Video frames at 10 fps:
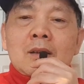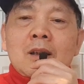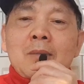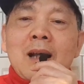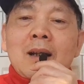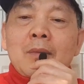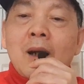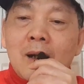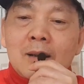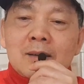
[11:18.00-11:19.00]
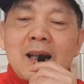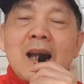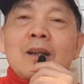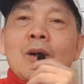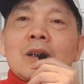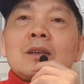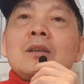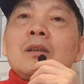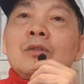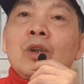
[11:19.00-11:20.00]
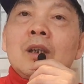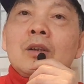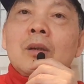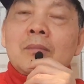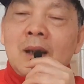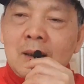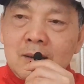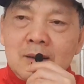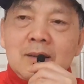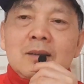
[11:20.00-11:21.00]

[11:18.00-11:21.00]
thì bạn làm ơn thay đổi cái tư duy đó giùm mình